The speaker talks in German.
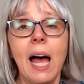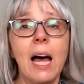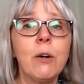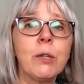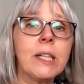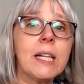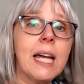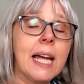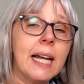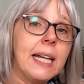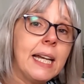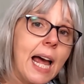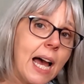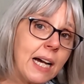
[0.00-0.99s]
Ach und
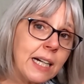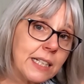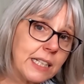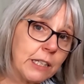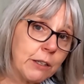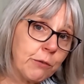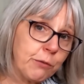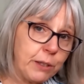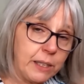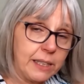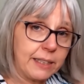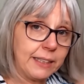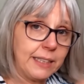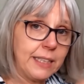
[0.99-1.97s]
nach den
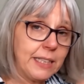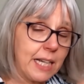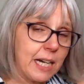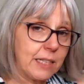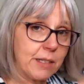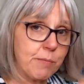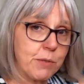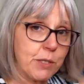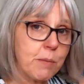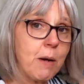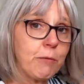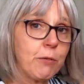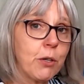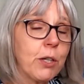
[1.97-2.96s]
Ferien, nach dem
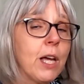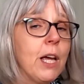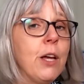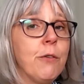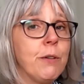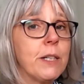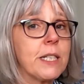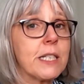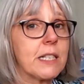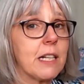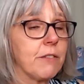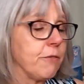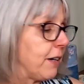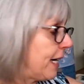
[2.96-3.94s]
Sommervlog, wird es
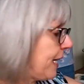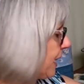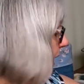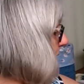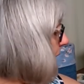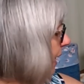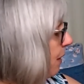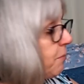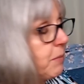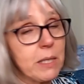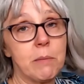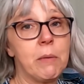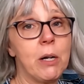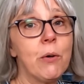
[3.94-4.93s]
dann weitergehen
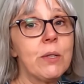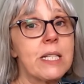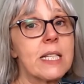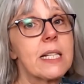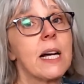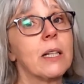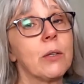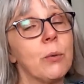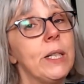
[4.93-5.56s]
mit dem Lone Star